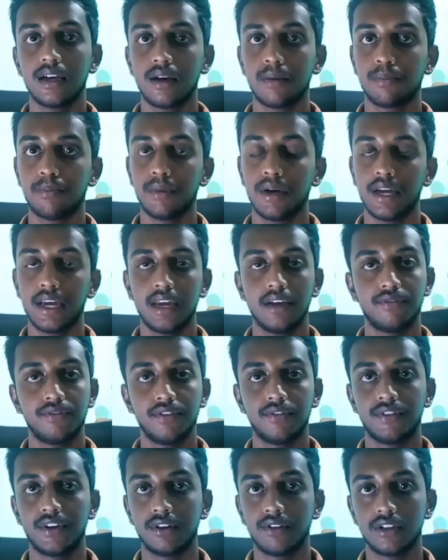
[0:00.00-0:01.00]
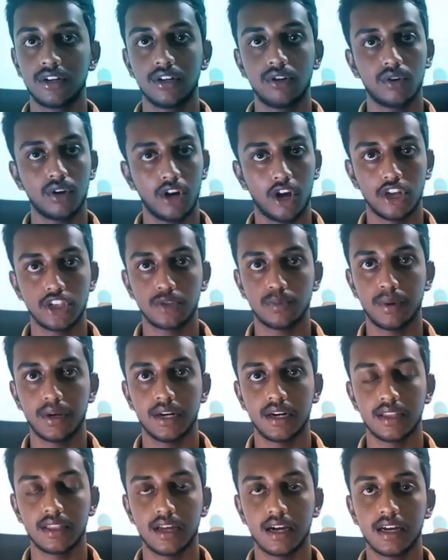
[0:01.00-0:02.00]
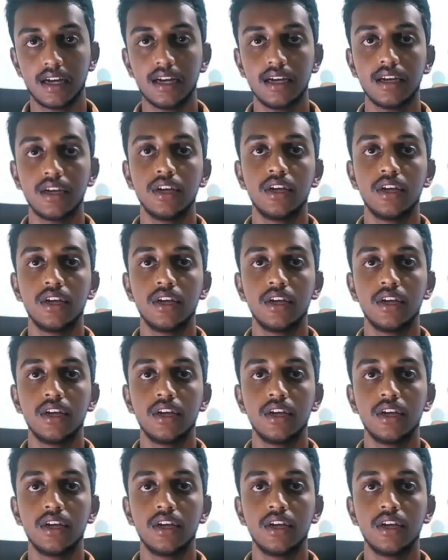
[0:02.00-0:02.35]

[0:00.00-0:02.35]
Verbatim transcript: அப்புறமா ஏ ஃபிஃப்டி வந்துட்டு இவங்க லான்ச் பண்ணியிருந்தாங்க